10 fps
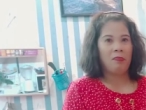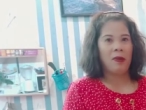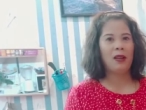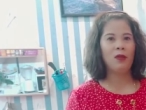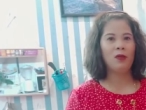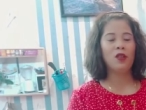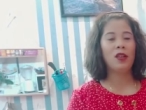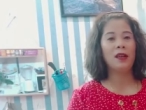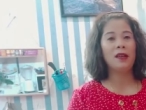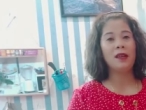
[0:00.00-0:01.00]
paano ko
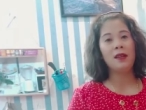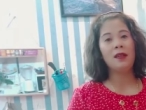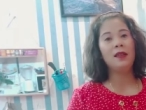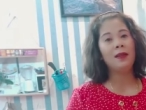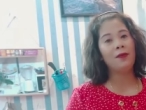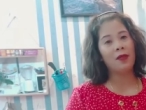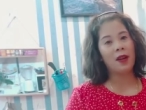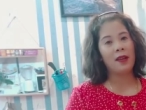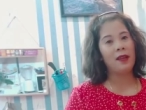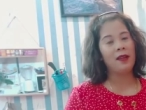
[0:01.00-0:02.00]
siya i-deep
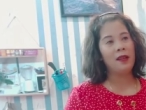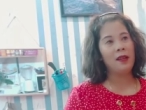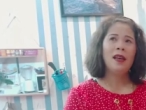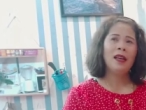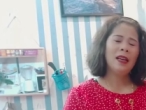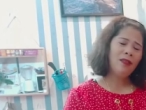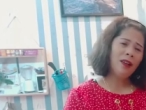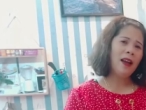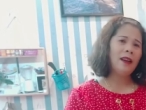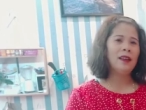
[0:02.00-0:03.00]
fry.
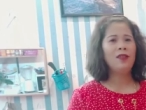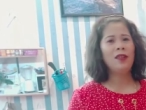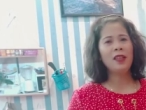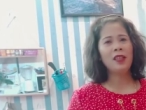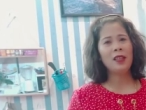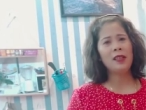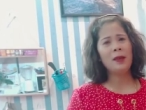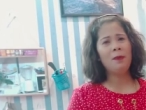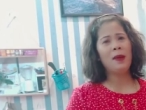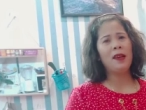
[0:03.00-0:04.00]
Ganun lang, ganun lang siya
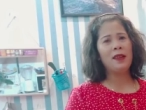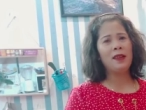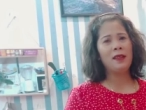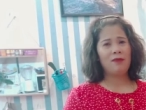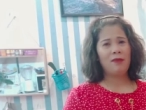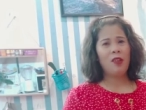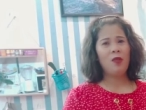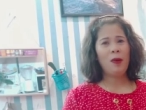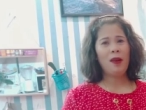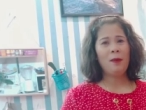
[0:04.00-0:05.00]
kasimple.
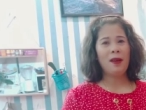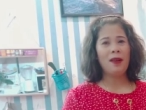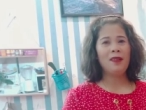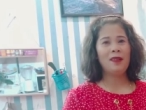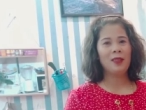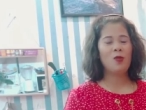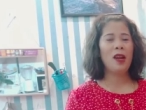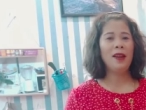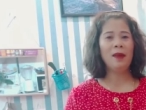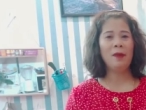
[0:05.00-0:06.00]
Ano pa nga ba? So
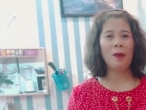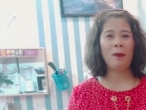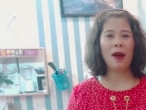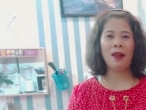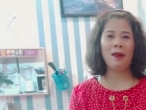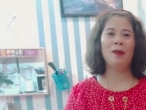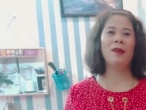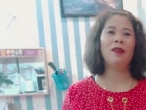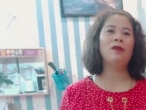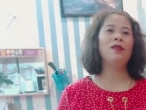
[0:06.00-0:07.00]
wala na, magpapaalam
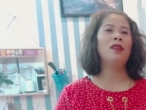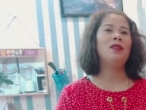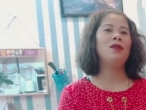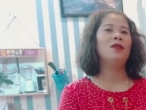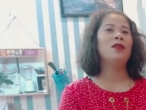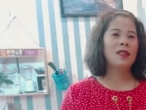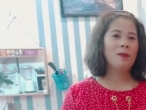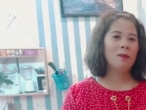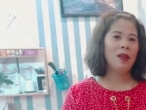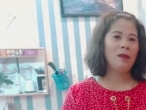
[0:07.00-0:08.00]
naman ako sa inyo.
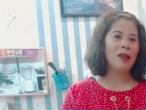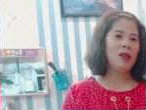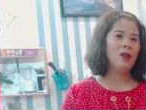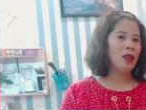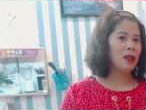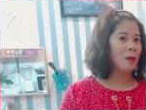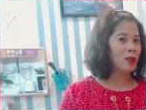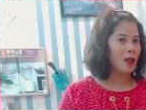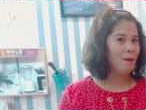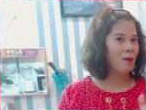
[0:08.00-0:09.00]
Simpleng video,
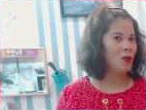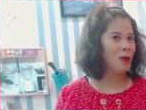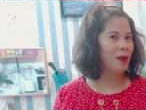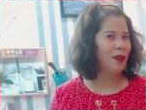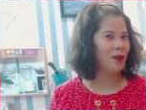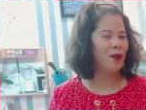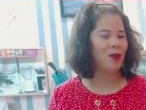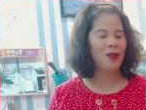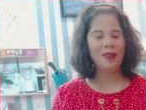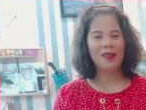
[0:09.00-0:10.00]
i-thumbs up nyo naman ako.